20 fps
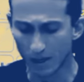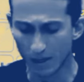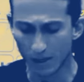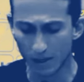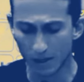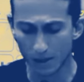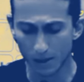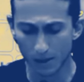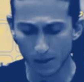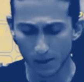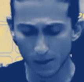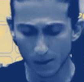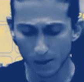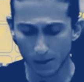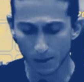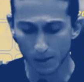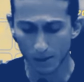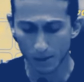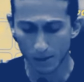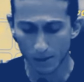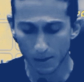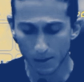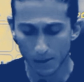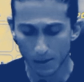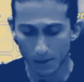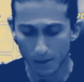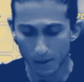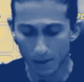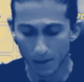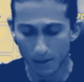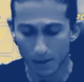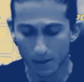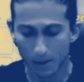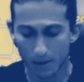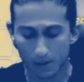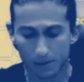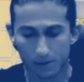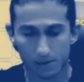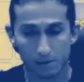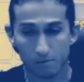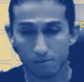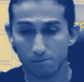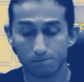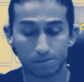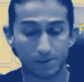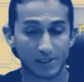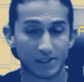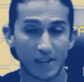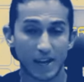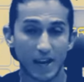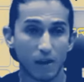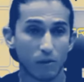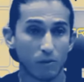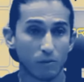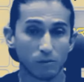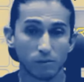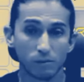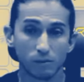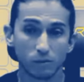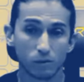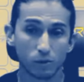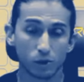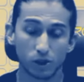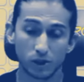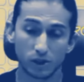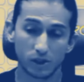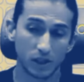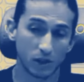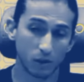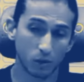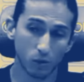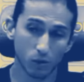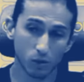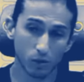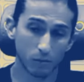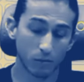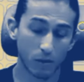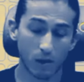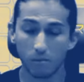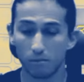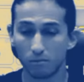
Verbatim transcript: E é, se, se erram, hoje se errou,